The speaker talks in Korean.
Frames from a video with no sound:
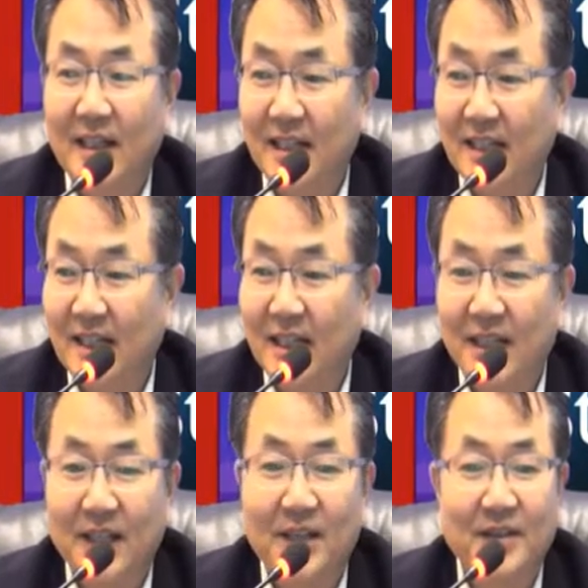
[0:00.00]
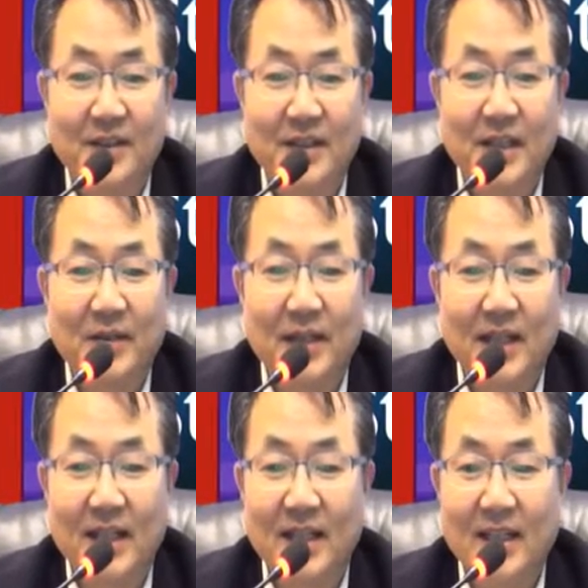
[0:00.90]
이야기하던 시대와
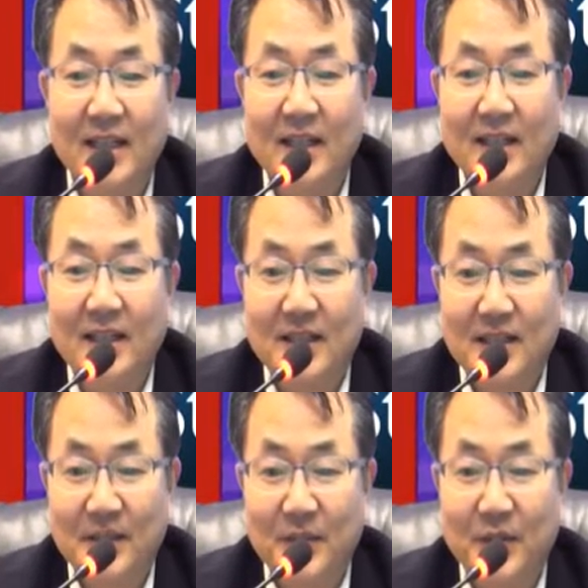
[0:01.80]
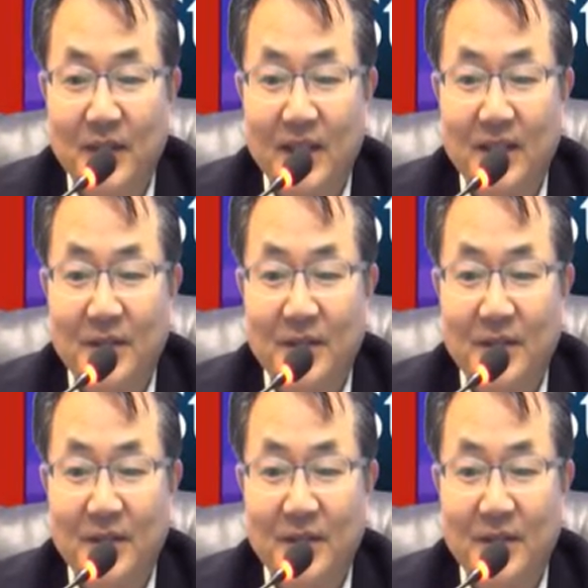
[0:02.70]
달리 지금 여기에 있는